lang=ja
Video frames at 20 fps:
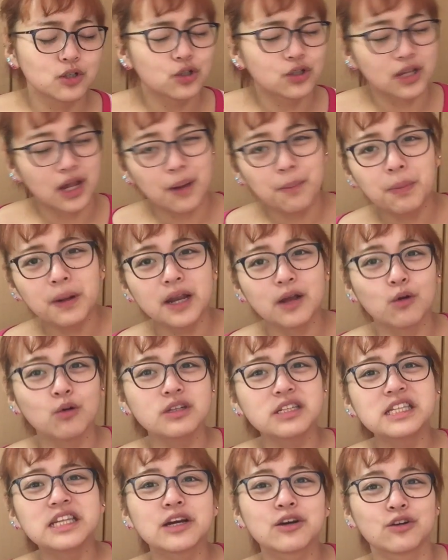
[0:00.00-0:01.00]
ちょっとねやっぱり落
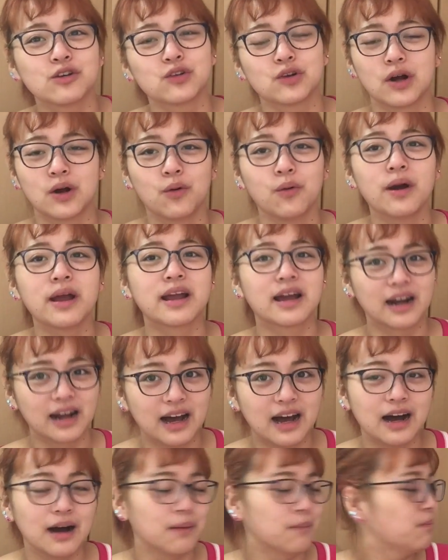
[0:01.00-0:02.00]
ちてくるのが怖いから、